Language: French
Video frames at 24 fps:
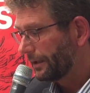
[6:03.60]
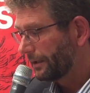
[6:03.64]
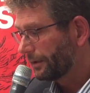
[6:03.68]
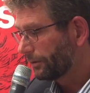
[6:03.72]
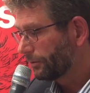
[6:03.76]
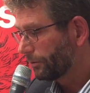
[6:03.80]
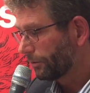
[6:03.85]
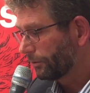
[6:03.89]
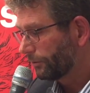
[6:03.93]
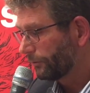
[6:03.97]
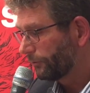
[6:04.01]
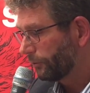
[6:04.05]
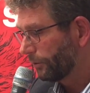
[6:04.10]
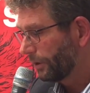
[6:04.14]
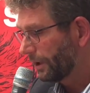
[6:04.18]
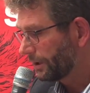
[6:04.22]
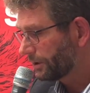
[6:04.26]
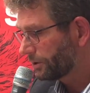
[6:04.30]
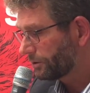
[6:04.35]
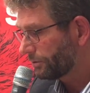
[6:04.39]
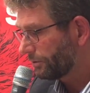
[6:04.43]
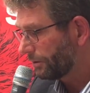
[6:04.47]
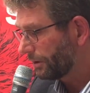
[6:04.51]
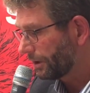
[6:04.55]
Et encore une fois,
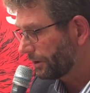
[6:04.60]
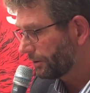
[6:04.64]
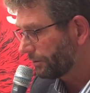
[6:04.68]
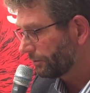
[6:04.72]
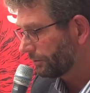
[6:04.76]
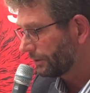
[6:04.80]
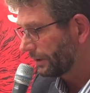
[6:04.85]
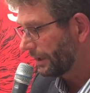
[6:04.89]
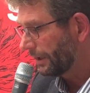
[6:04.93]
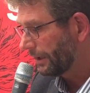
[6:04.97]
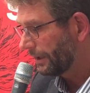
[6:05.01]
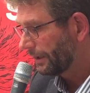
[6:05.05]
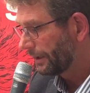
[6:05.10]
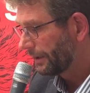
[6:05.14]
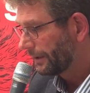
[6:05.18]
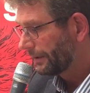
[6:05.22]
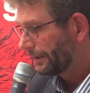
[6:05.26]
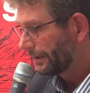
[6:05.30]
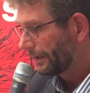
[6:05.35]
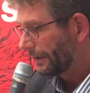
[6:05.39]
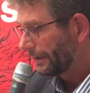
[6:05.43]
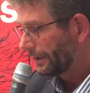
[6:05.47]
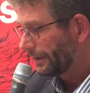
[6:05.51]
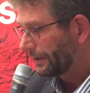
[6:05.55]
je crois qu'on a.
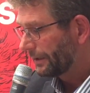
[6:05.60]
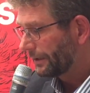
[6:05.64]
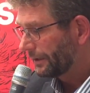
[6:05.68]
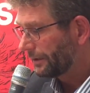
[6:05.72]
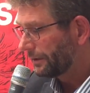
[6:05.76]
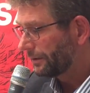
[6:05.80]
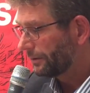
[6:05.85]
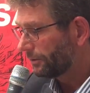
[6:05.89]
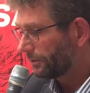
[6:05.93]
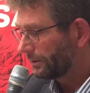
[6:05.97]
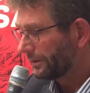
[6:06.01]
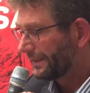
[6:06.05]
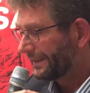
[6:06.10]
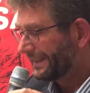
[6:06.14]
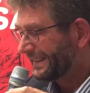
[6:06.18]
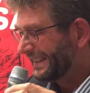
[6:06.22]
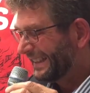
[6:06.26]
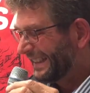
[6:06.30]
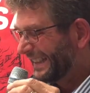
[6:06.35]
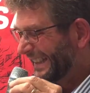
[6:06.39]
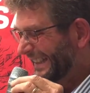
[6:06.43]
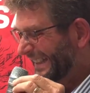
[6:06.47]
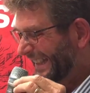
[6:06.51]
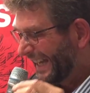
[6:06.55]

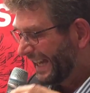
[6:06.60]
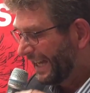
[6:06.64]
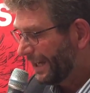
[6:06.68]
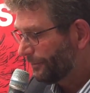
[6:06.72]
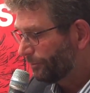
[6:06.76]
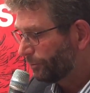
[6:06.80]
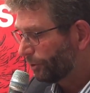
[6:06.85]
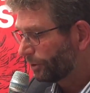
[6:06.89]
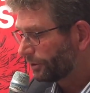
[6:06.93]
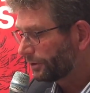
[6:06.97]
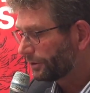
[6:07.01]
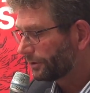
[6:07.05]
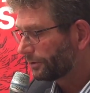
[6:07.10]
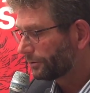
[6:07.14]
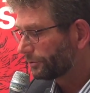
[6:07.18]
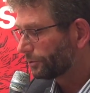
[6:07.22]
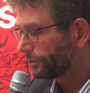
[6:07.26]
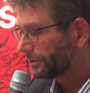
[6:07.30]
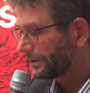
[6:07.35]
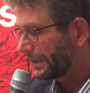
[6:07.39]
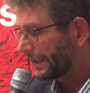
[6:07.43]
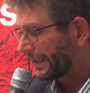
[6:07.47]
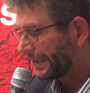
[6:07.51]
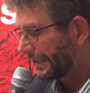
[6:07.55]
il est important
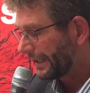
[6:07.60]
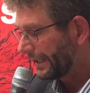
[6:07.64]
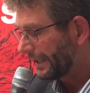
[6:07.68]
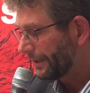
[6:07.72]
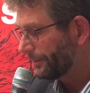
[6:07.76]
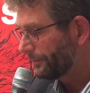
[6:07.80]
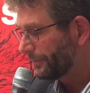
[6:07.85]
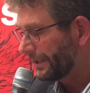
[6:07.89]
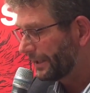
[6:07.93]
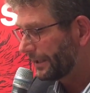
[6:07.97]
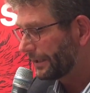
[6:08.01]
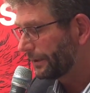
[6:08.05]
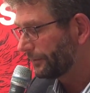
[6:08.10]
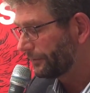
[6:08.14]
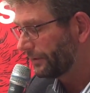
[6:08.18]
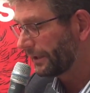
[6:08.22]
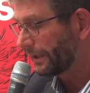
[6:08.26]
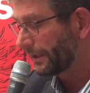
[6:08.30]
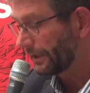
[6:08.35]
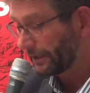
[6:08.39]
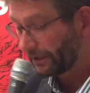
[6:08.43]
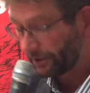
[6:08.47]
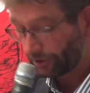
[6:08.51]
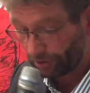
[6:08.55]
de très bien
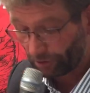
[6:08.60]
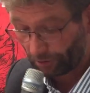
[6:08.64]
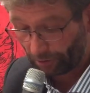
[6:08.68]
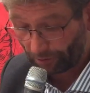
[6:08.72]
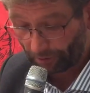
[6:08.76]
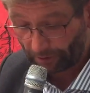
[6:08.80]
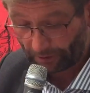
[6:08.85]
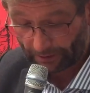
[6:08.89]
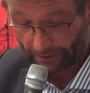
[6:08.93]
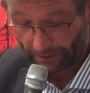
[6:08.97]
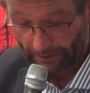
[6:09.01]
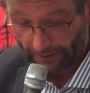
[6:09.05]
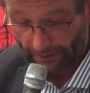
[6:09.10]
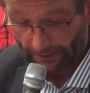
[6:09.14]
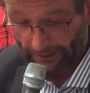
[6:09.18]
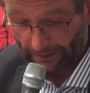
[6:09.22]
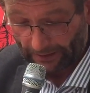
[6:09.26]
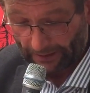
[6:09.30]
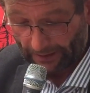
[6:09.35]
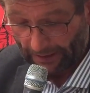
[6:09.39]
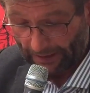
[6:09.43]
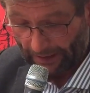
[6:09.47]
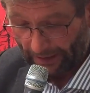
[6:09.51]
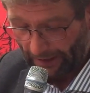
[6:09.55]
définir les choses
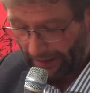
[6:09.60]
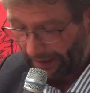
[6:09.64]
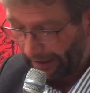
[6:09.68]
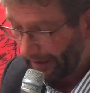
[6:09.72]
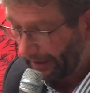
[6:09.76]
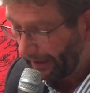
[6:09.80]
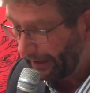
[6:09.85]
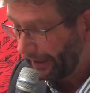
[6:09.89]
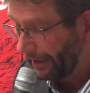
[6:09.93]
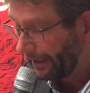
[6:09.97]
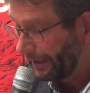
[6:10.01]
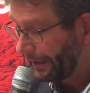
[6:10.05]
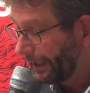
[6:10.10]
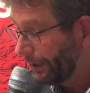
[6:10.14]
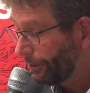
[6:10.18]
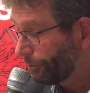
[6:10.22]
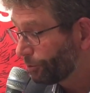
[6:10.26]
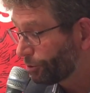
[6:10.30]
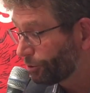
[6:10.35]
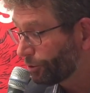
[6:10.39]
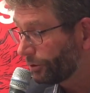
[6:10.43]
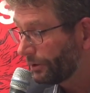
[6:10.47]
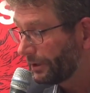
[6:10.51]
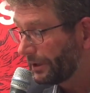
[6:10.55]
et là
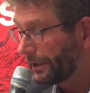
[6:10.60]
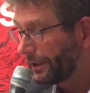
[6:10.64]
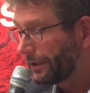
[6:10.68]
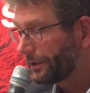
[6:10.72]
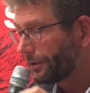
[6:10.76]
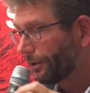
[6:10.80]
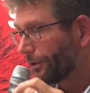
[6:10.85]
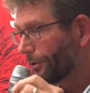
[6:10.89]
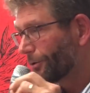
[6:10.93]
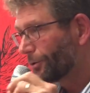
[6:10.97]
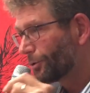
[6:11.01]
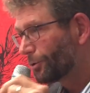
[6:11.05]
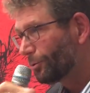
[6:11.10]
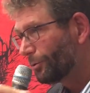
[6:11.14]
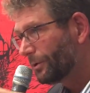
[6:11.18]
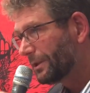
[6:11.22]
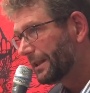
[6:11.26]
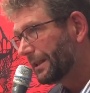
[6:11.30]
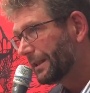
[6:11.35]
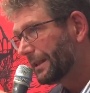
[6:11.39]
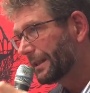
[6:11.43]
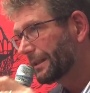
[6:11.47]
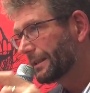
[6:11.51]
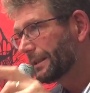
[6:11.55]
où je dis que le
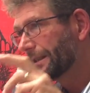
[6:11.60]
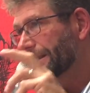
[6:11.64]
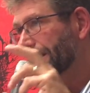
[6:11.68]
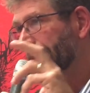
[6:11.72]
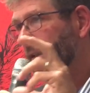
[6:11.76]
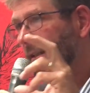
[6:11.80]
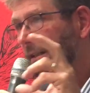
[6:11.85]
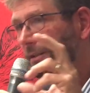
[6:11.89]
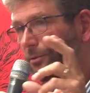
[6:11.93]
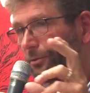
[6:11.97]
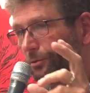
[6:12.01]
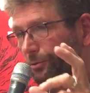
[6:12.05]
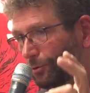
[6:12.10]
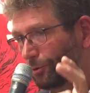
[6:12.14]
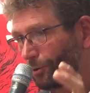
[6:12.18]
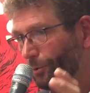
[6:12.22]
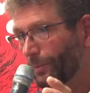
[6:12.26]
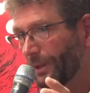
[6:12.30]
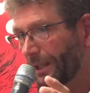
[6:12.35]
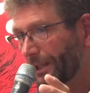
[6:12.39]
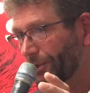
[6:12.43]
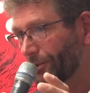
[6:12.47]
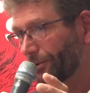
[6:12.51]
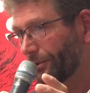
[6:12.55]
suicide assisté est une
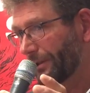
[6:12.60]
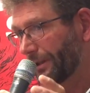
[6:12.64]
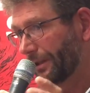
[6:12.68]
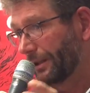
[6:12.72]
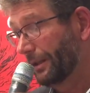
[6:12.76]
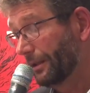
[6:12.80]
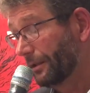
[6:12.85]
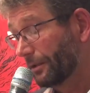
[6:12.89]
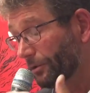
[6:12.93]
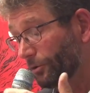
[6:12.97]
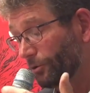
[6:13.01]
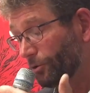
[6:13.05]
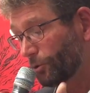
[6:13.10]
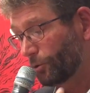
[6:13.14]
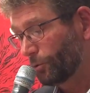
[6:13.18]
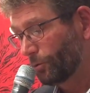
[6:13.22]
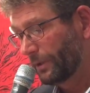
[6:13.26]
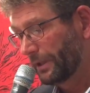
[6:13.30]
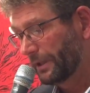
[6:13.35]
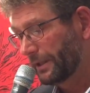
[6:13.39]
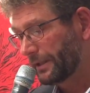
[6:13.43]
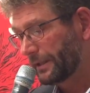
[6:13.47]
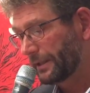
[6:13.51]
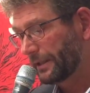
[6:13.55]
supercherie, en
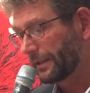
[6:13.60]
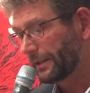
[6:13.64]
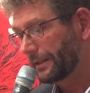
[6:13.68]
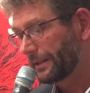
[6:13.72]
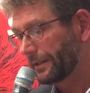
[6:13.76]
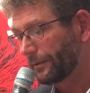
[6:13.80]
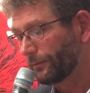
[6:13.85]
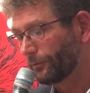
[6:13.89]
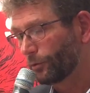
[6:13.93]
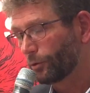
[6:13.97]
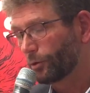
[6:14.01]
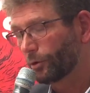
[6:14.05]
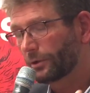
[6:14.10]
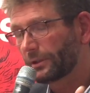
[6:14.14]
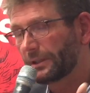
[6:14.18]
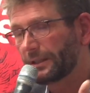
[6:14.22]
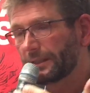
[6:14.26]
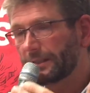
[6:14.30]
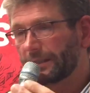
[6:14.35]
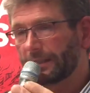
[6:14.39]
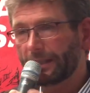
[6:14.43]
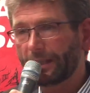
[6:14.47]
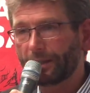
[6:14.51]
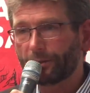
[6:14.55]
Suisse, si vous
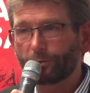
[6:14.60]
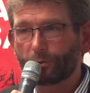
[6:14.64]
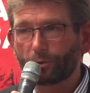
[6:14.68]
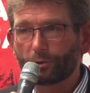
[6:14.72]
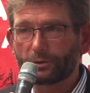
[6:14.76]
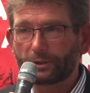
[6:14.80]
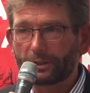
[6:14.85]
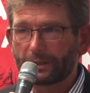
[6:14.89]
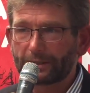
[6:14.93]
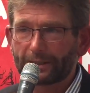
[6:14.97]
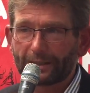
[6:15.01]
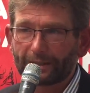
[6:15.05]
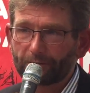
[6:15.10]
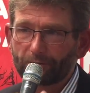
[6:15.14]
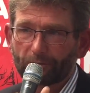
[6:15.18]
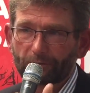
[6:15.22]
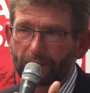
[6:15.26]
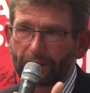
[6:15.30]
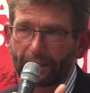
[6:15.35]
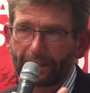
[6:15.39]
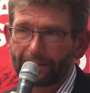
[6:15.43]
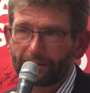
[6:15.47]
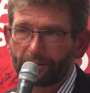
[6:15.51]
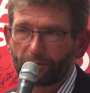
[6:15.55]
cotisez à une de ces
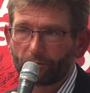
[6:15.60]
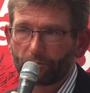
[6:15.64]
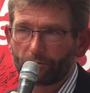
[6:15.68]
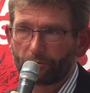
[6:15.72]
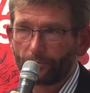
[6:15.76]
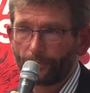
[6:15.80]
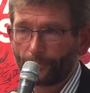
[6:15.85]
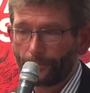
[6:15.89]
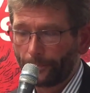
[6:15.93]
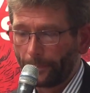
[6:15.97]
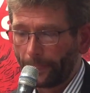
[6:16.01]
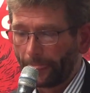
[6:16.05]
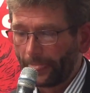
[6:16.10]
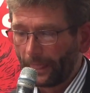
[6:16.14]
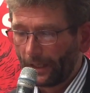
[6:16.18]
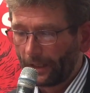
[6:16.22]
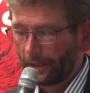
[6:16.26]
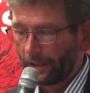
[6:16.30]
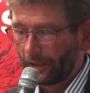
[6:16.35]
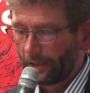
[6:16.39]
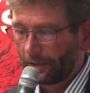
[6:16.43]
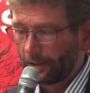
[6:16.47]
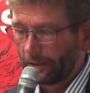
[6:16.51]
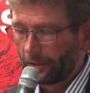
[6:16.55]
associations,
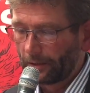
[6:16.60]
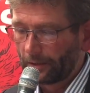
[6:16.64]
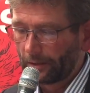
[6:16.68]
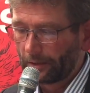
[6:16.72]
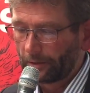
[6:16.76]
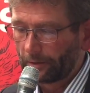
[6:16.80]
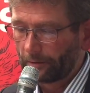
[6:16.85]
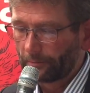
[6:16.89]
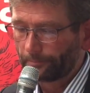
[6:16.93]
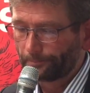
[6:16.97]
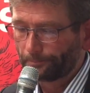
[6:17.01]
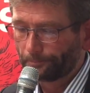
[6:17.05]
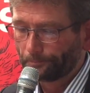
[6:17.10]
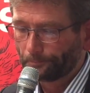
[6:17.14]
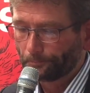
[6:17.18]
euh,